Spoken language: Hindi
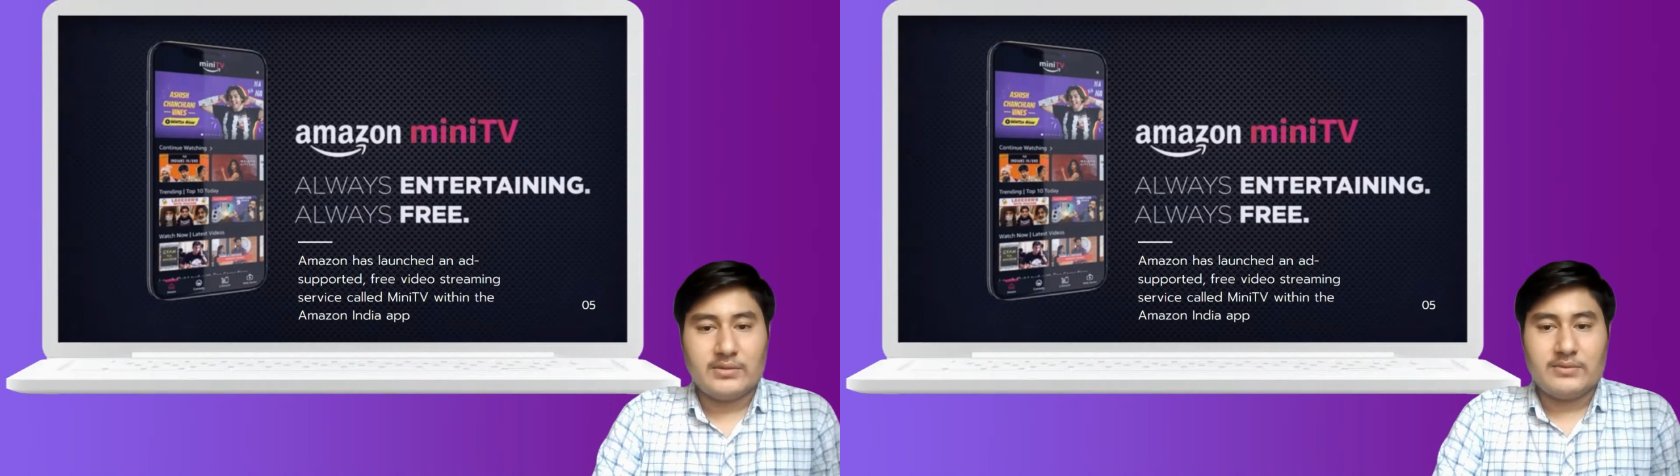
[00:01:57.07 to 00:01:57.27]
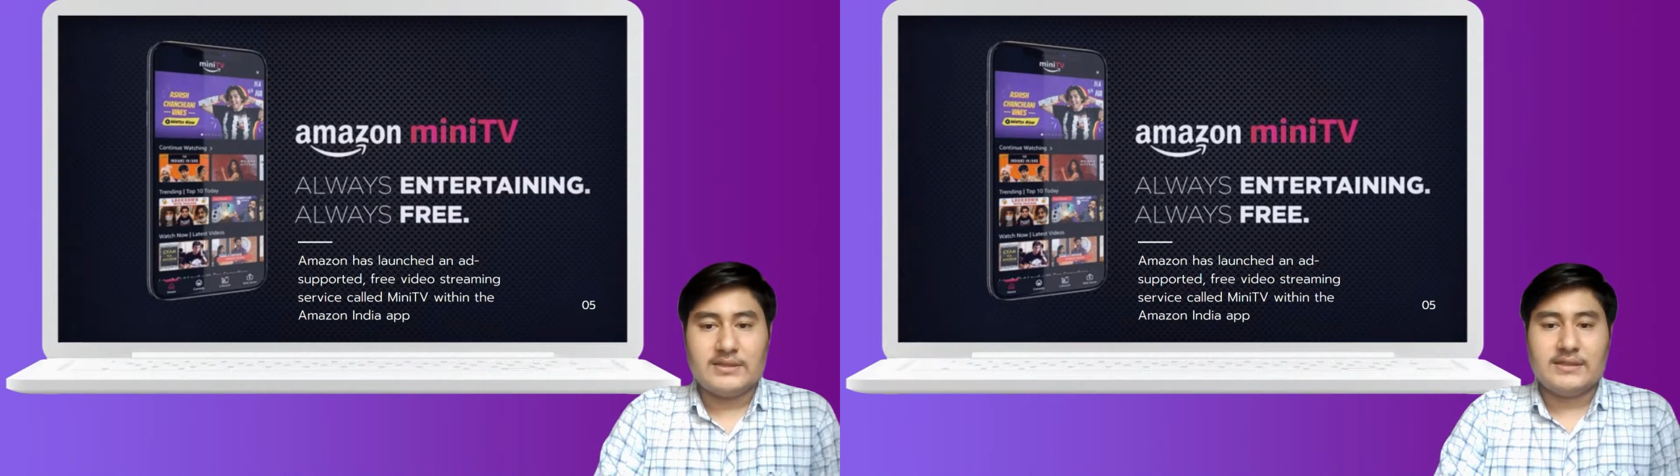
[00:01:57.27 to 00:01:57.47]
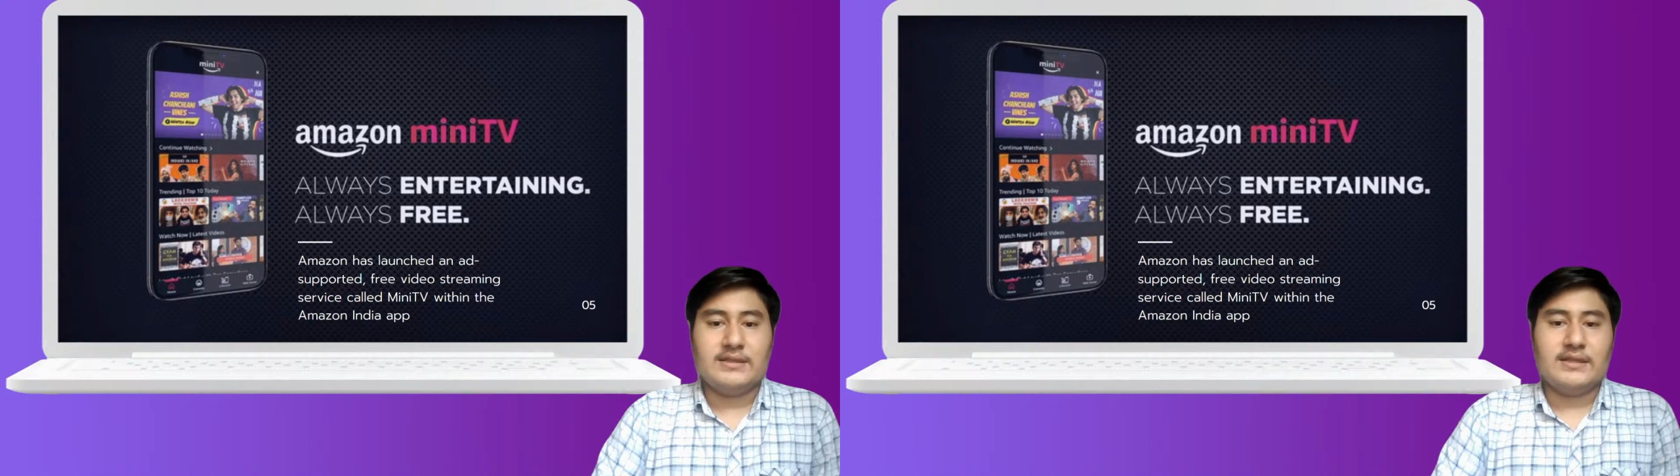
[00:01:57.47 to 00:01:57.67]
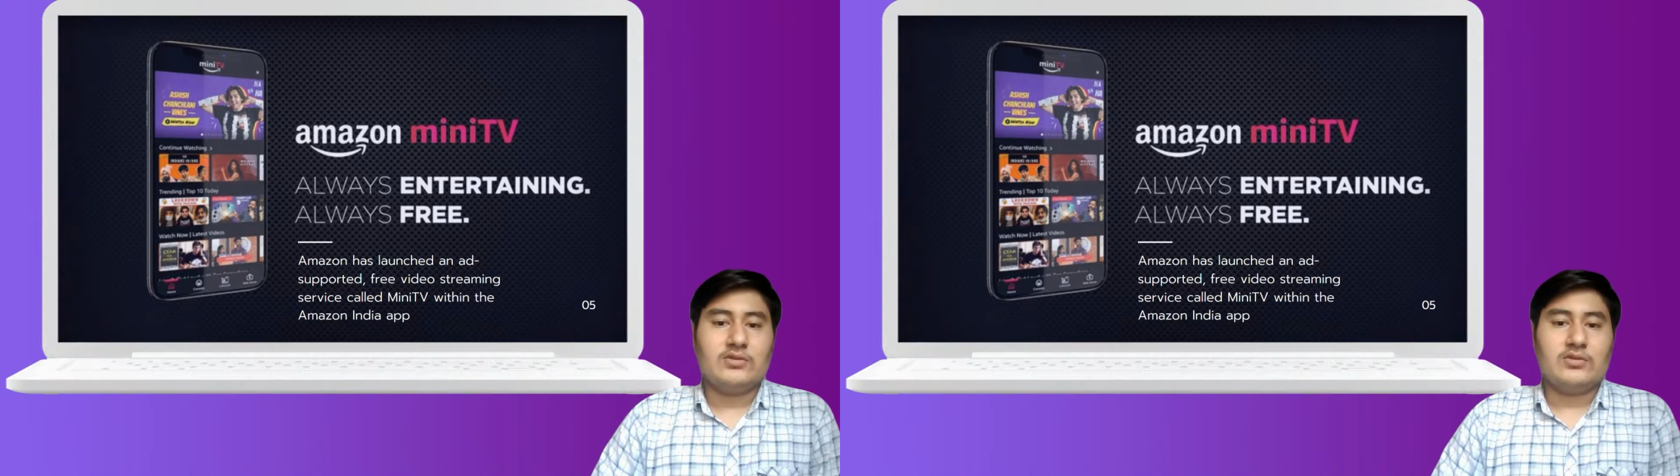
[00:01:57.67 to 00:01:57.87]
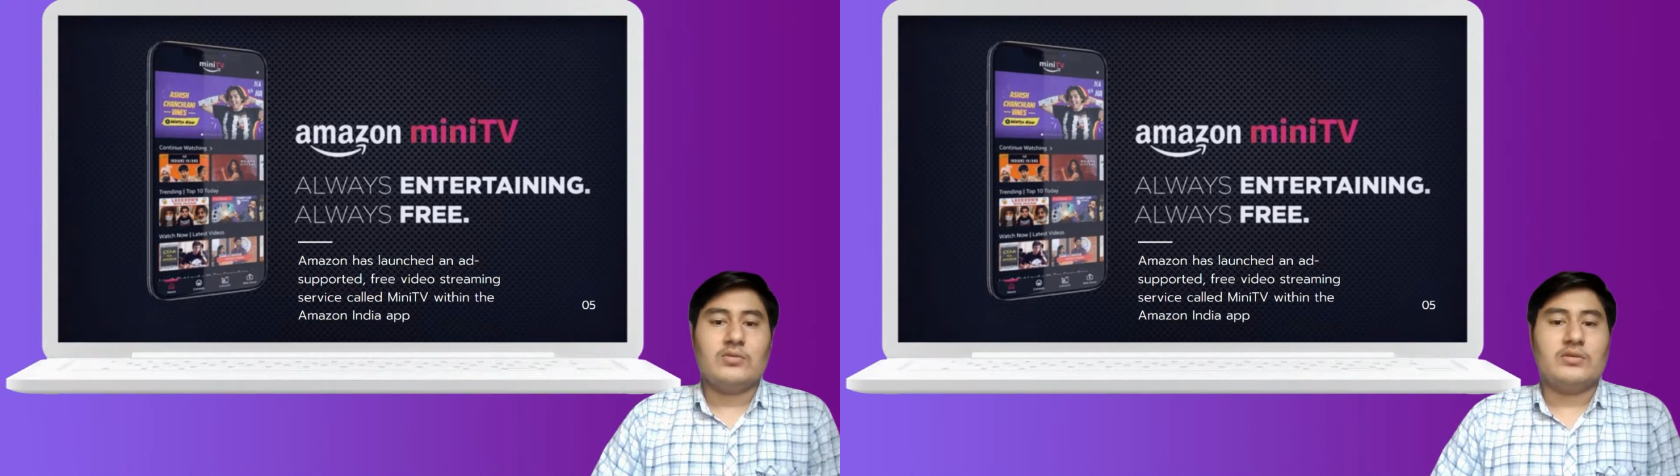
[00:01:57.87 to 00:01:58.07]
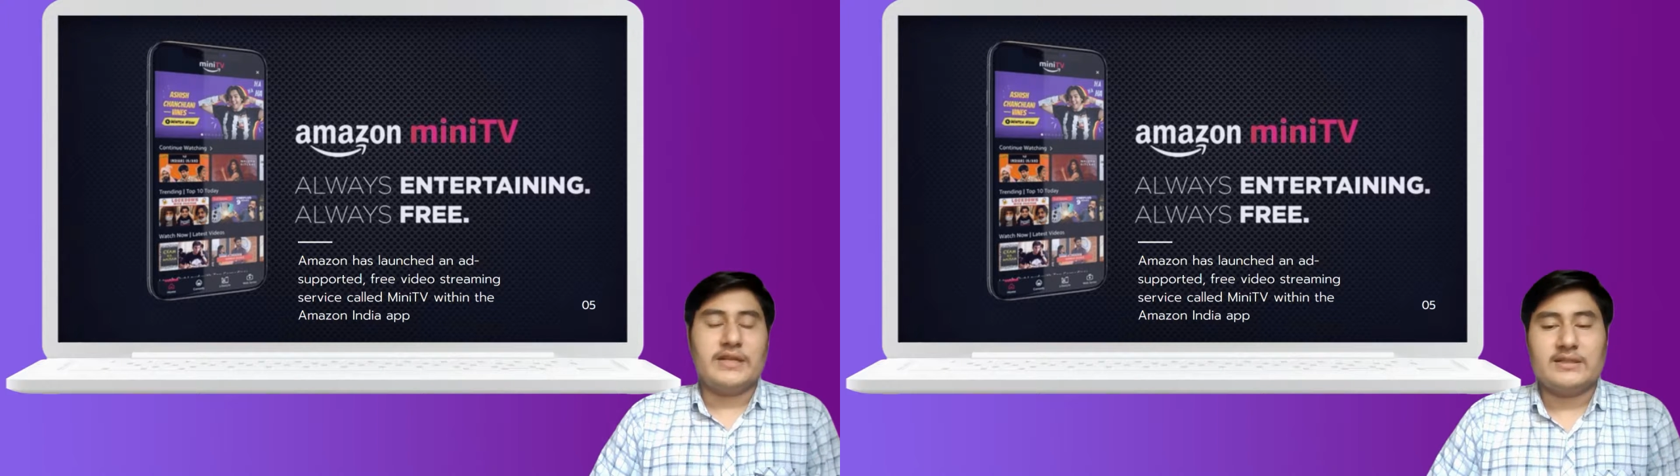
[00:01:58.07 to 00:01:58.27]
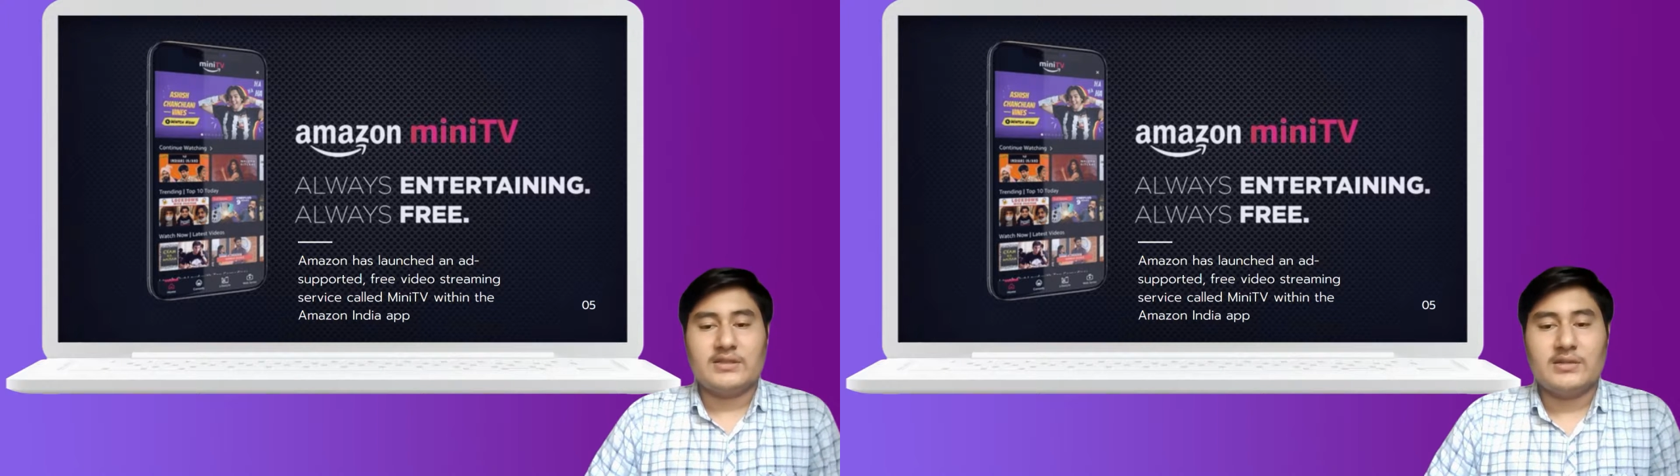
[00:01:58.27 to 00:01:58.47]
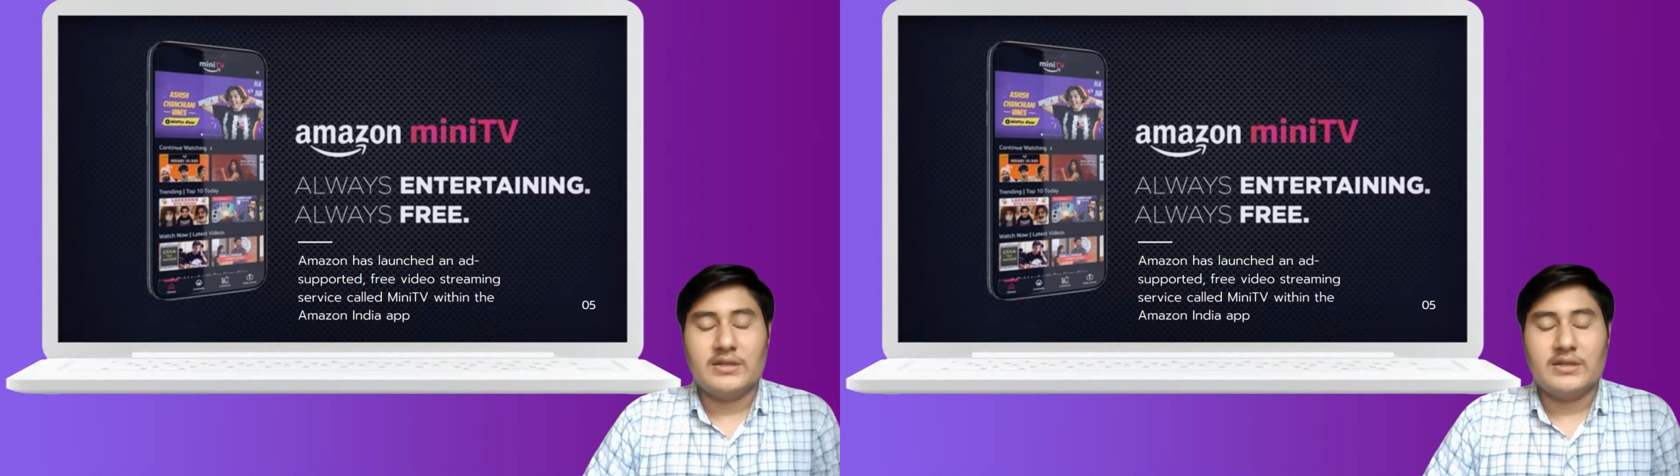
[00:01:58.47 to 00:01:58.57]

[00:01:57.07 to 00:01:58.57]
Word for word: खबर पर चलते हैं तो नेक्स्ट